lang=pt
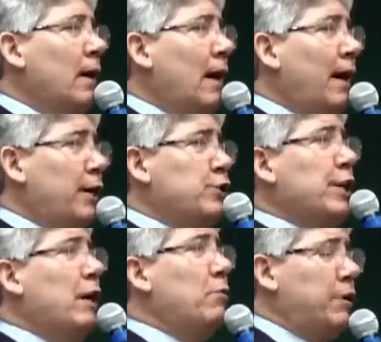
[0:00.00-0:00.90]
a
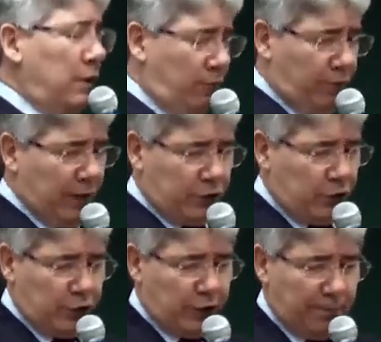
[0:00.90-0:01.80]
região que não foi
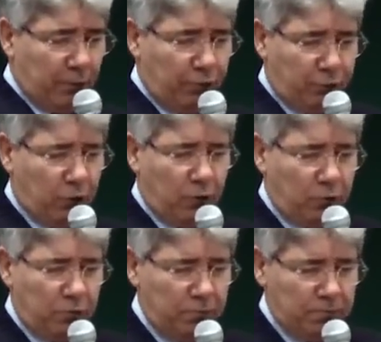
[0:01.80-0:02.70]
atingida pelo
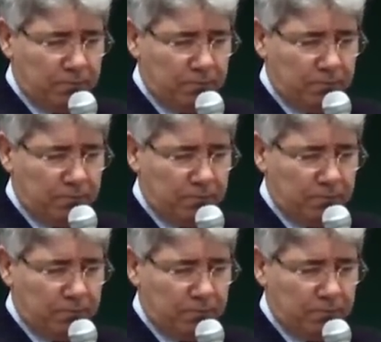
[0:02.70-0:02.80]
fogo,